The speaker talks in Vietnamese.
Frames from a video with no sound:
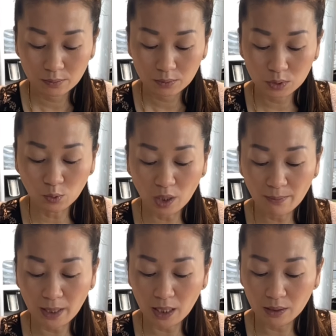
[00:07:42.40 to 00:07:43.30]
suối
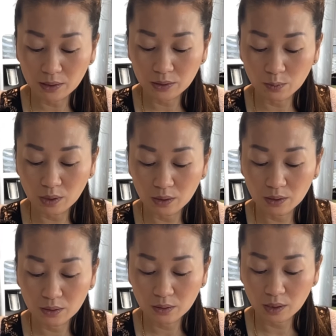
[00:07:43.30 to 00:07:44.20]
rồi suối,
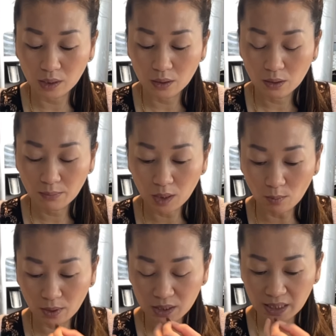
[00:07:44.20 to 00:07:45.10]
nè,
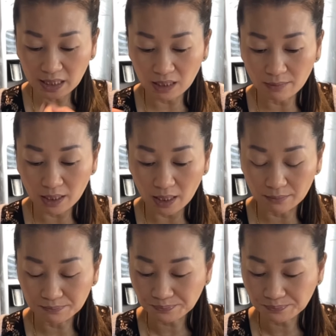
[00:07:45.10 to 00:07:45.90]
plumber chẹt thì mặt đằng,